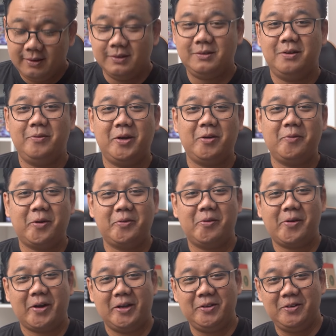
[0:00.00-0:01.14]
Assalamualaikum
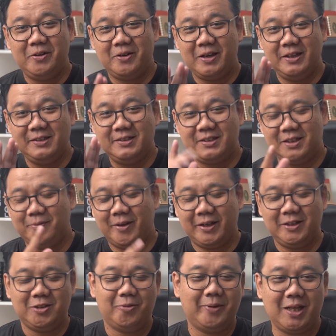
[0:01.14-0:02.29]
warahmatullahi wabarakatuh. Halo guys, ketemu lagi
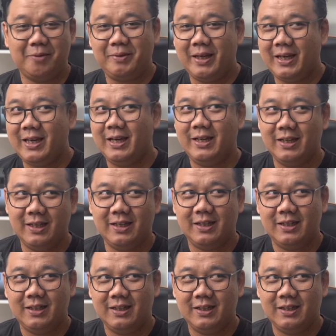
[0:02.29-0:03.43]
di Cermat Gaptek.
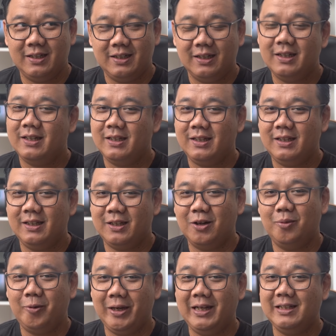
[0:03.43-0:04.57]
Kita
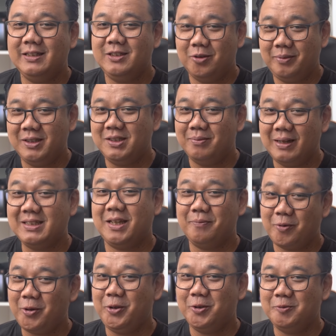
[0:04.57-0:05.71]
ngomongin Xiaomi 11T
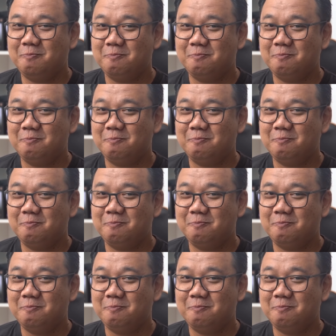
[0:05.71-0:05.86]
Pro yuk.